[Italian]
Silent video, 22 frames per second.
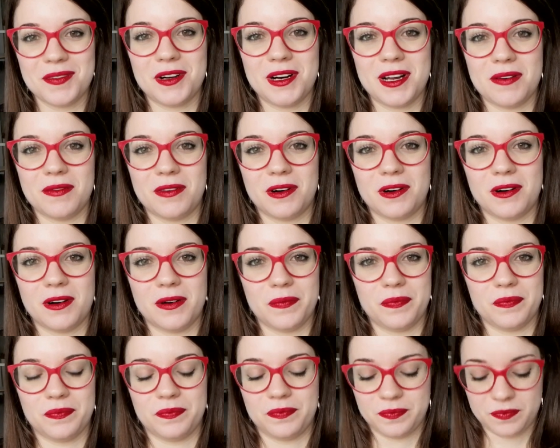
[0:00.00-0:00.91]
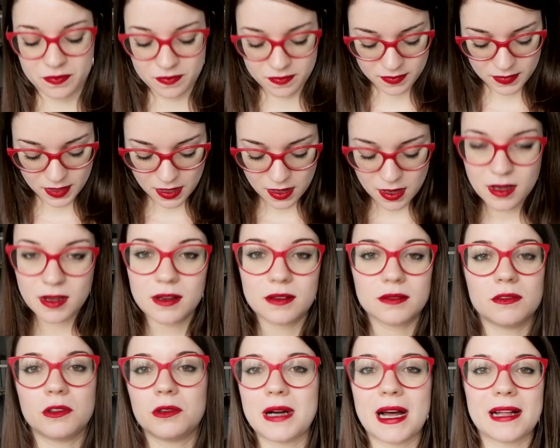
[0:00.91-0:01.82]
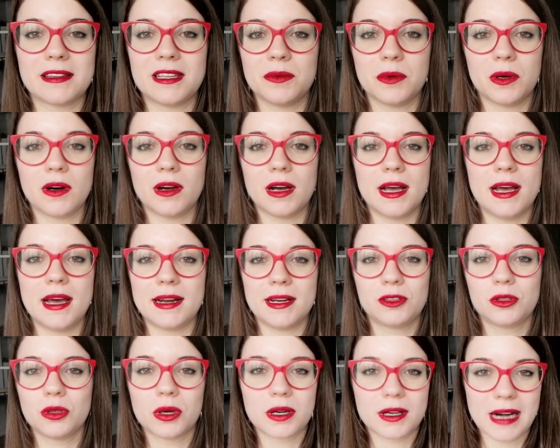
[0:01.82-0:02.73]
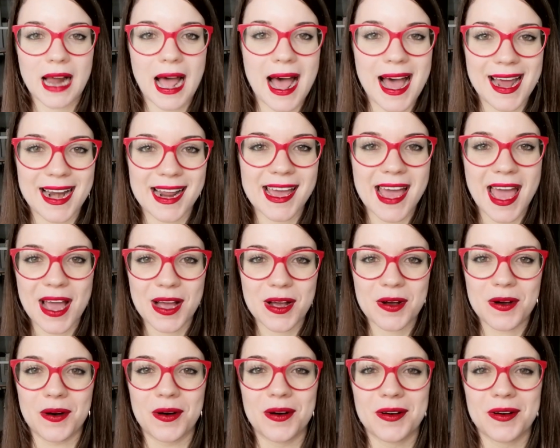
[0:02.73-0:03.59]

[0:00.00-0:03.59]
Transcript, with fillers: volevo mm, un attimo eh, ritornare, ecco,